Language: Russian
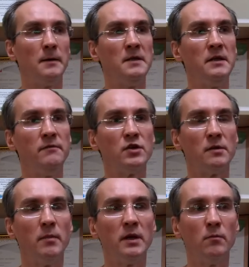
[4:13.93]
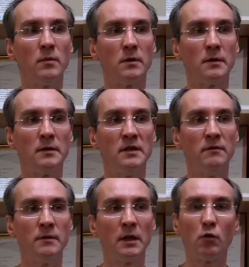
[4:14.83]
э, недвижимое,
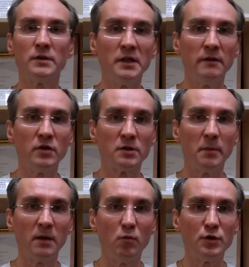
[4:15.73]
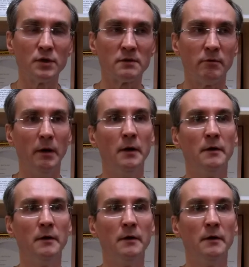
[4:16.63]
э, налог на недвижимое имущество